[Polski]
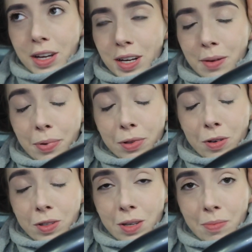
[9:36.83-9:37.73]
E, po
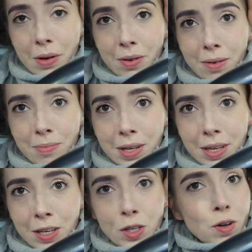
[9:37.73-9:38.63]
drodze miałam
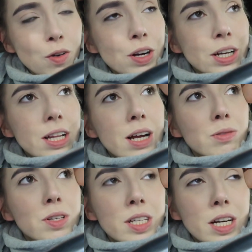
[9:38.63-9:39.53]
jakiś korek na
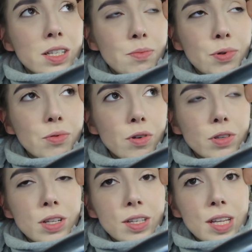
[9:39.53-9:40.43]
autostradzie, pół
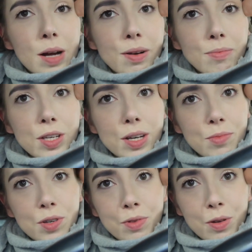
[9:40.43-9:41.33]
godziny stałam.
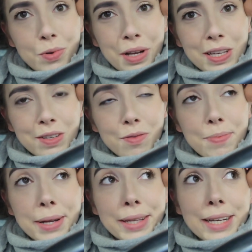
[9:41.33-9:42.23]
Myślałam, że to był jakiś
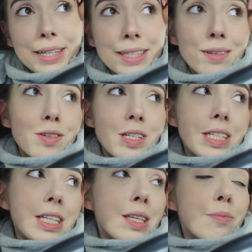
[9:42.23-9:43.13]
wypadek, całe
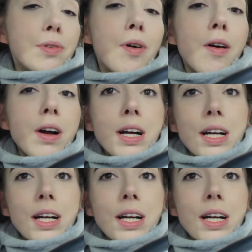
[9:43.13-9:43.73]
szczęście nie było.